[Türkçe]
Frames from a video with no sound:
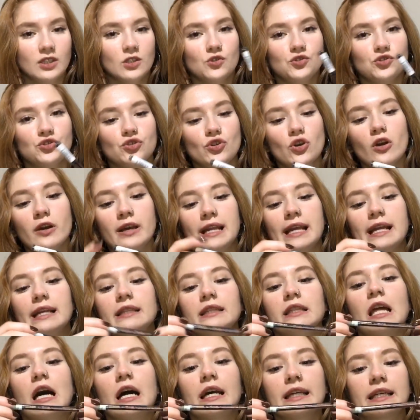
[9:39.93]
Şöyle
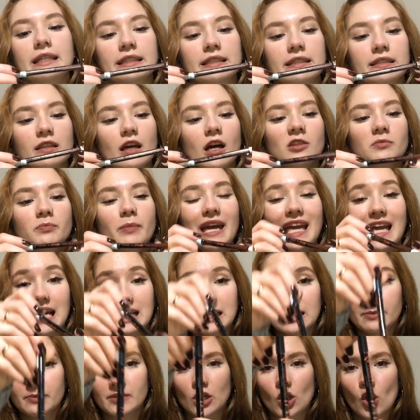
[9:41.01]
Lycut'tan
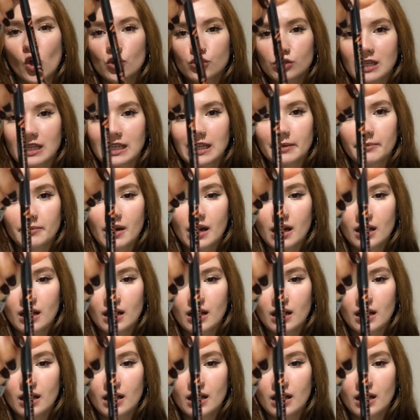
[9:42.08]
beyaz bir göz kalemi